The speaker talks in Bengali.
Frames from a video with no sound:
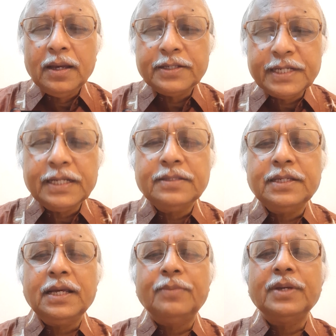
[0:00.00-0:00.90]
আর
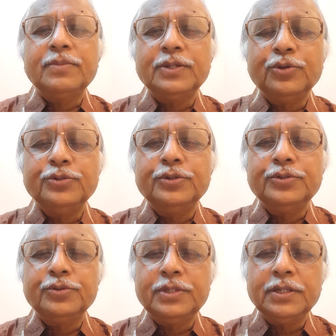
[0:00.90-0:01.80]
সেক্ষেত্রে আমি আমার
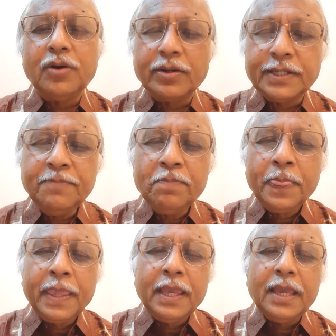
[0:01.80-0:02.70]
ধৈর্যচ্যুতি ঘটে
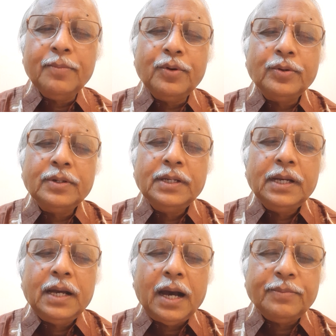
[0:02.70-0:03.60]
এবং
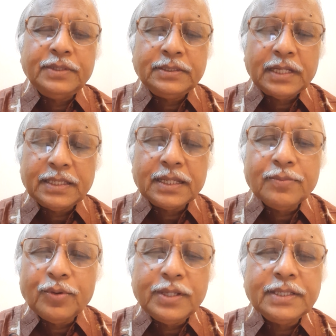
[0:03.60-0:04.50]
আমি
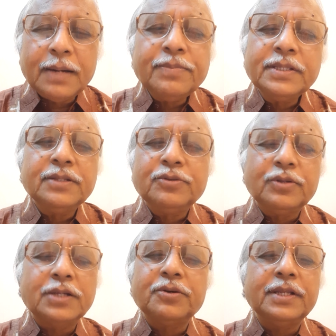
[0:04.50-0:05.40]
তাদেরকে বলি যে আপনাদের তো
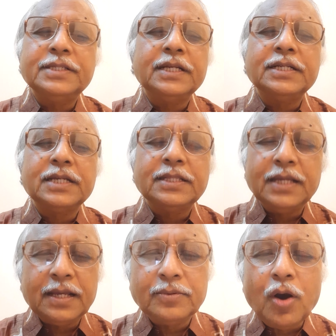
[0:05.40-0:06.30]
আসলে চিকিৎসা
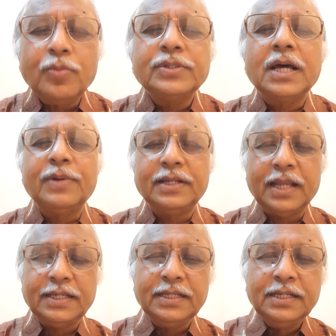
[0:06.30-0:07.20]
দেওয়ার ক্ষমতা আমার
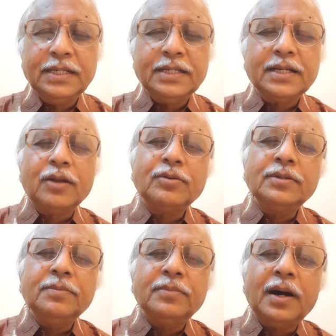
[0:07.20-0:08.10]
নাই কারণ
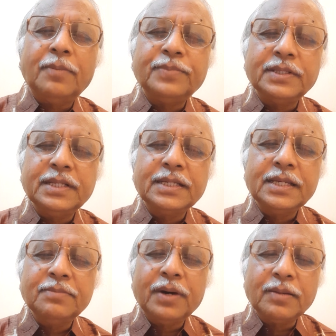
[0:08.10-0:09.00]

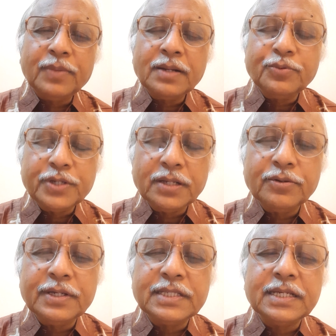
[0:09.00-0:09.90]
আপনাদেরকে বারবার
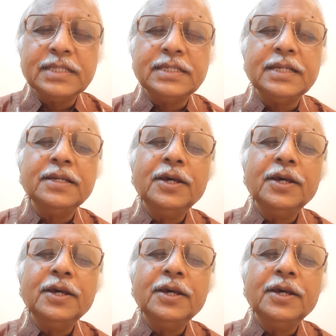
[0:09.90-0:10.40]
বোঝানো হয়েছে যে